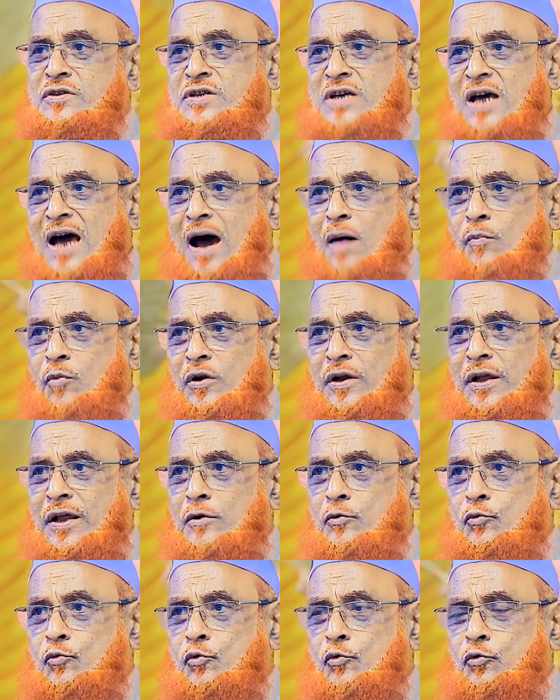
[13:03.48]
যে আমলের
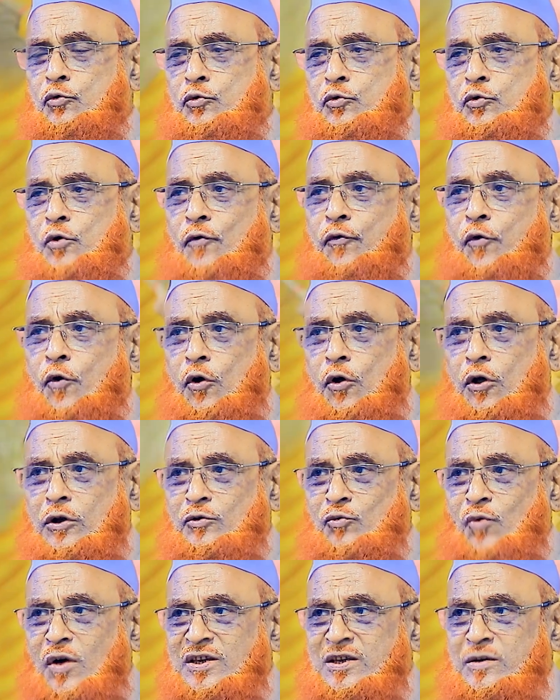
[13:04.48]
গুরুত্ব ফরজ
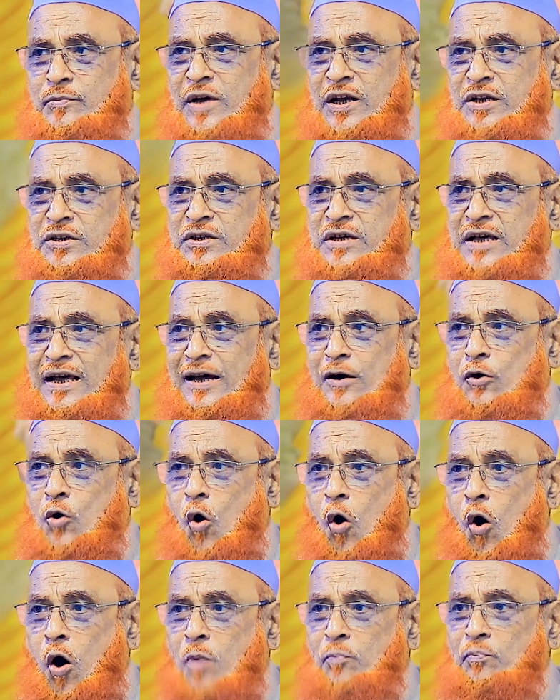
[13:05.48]
ওয়াজিবের চেয়ে
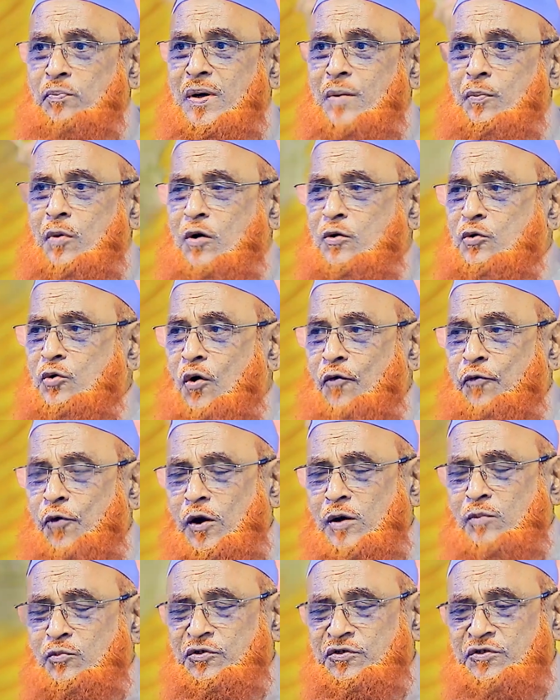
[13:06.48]
কম এবং
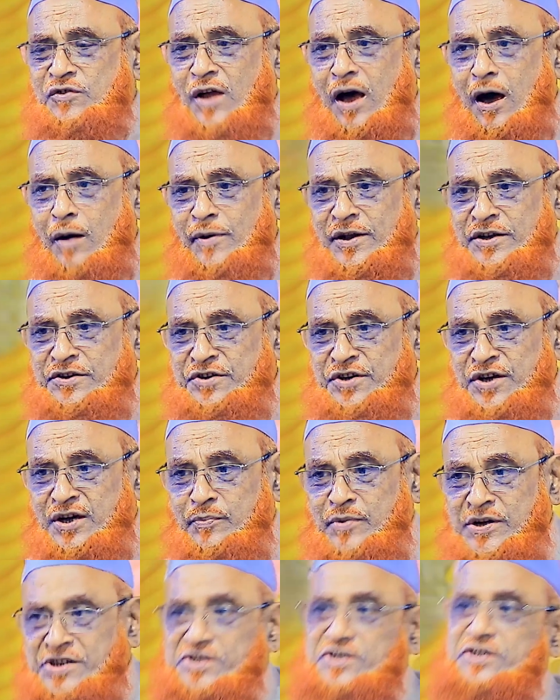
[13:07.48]
নফল মুস্তাহাবের চেয়ে
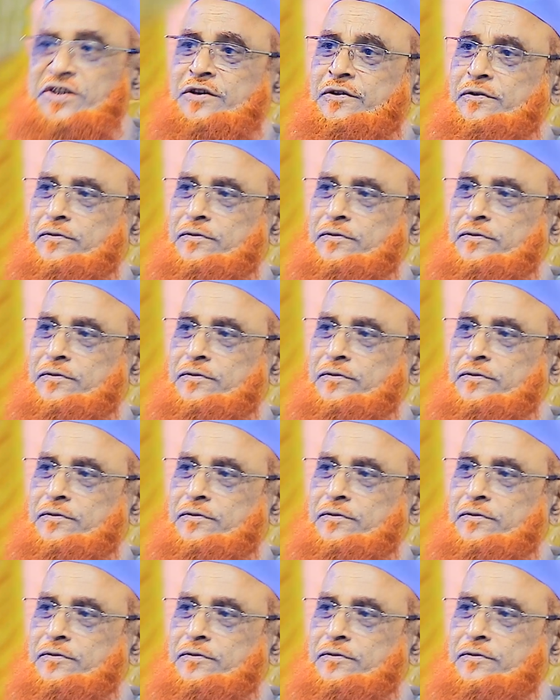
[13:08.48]
বেশি